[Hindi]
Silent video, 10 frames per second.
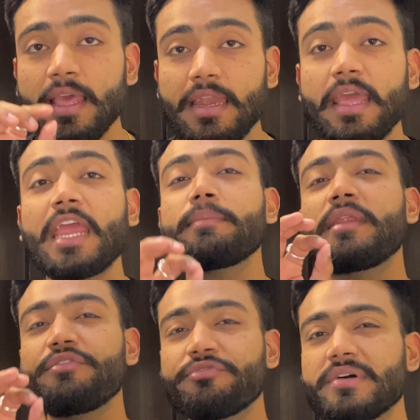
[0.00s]
lekin
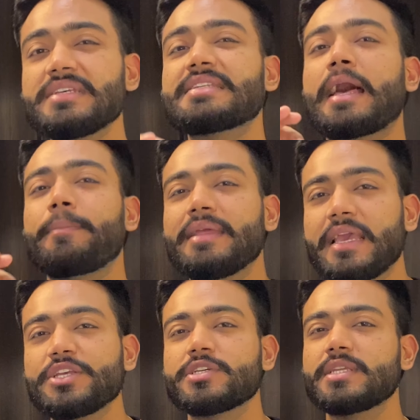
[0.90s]
meri first
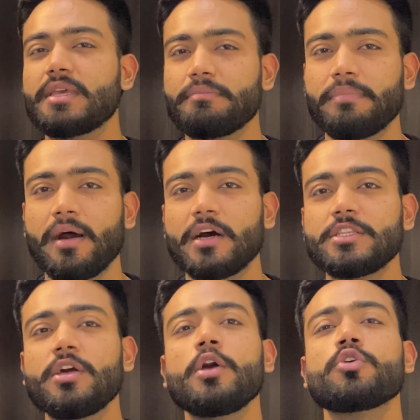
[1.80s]
application ke
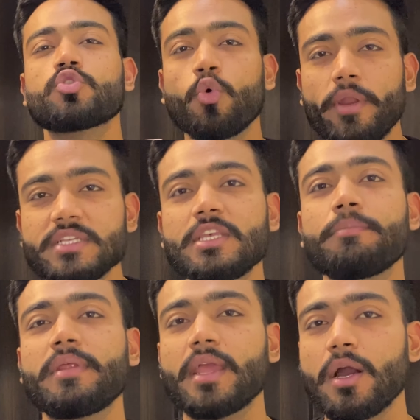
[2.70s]
baad थोड़े से
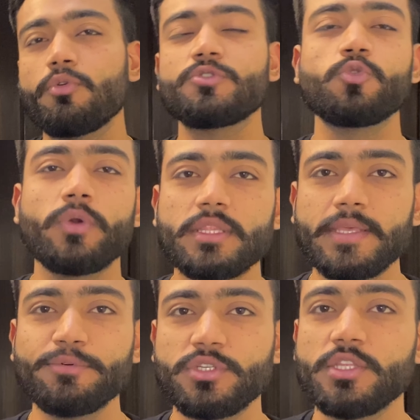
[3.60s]
ब्रेकआउट्स हुए
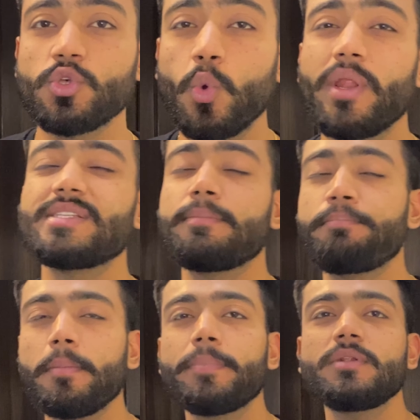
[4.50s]
थे मुझे थोड़े से
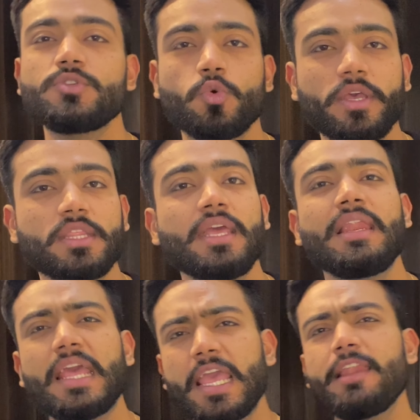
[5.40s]
पिंपल्स हुए थे
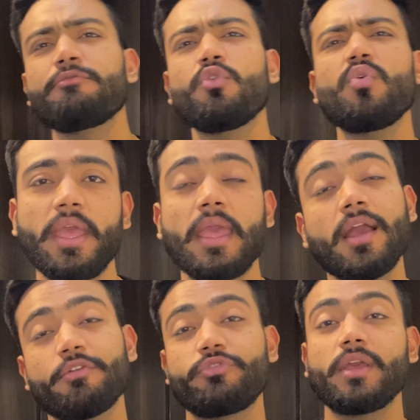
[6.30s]
लेकिन वो
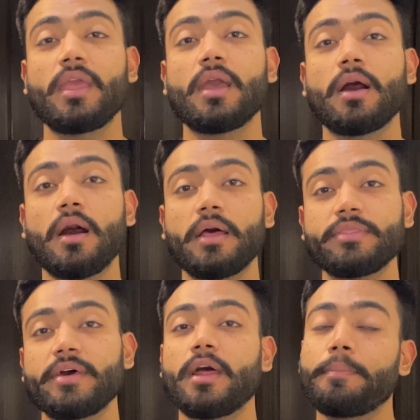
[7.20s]
एक हफ्ते के
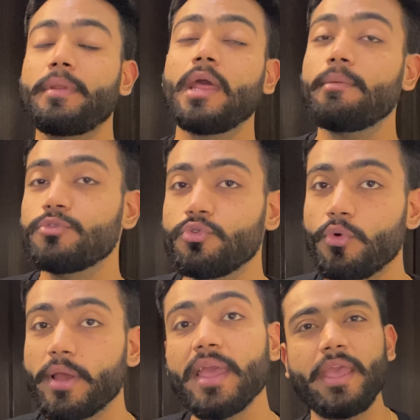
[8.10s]
अंदर अपने आप दूर
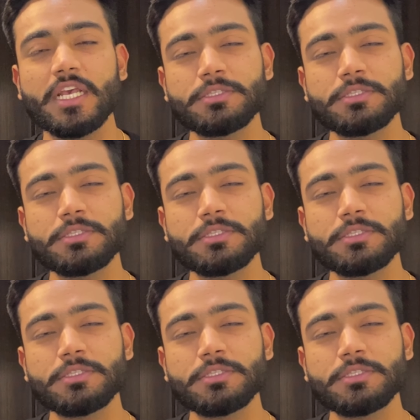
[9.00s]
हो गए इस